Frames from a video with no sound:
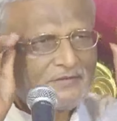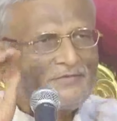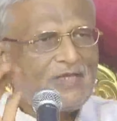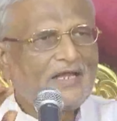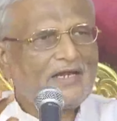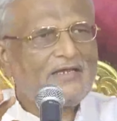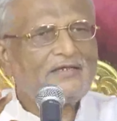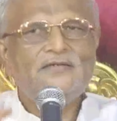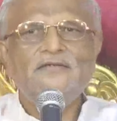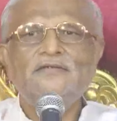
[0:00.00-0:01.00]
समझ में आ रहा
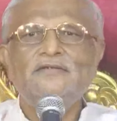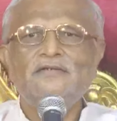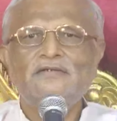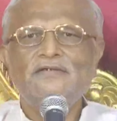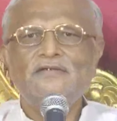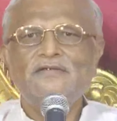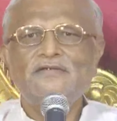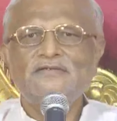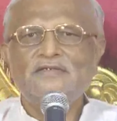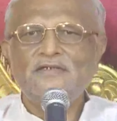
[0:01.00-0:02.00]
है
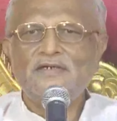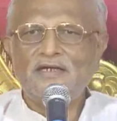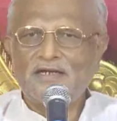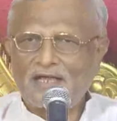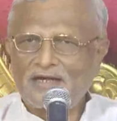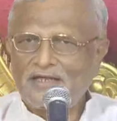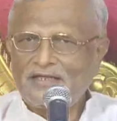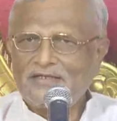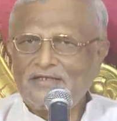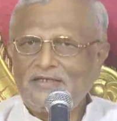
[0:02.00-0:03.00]
अरे आ रहा
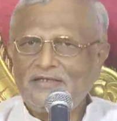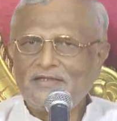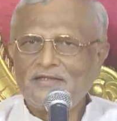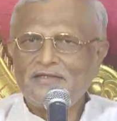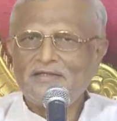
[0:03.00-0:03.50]
है कि नहीं